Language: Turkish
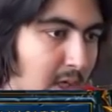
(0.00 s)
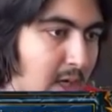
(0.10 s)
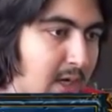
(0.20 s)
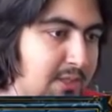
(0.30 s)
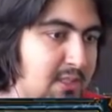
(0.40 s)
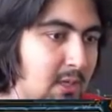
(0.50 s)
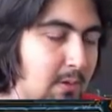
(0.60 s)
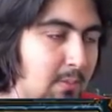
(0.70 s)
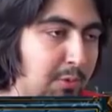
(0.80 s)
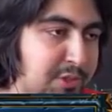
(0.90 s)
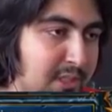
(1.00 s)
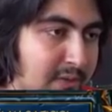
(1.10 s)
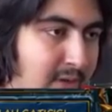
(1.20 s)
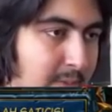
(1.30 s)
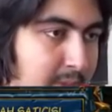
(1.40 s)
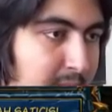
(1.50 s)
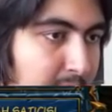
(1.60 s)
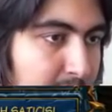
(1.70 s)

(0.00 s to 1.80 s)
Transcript: Adi sapan mı? O zaten var bende.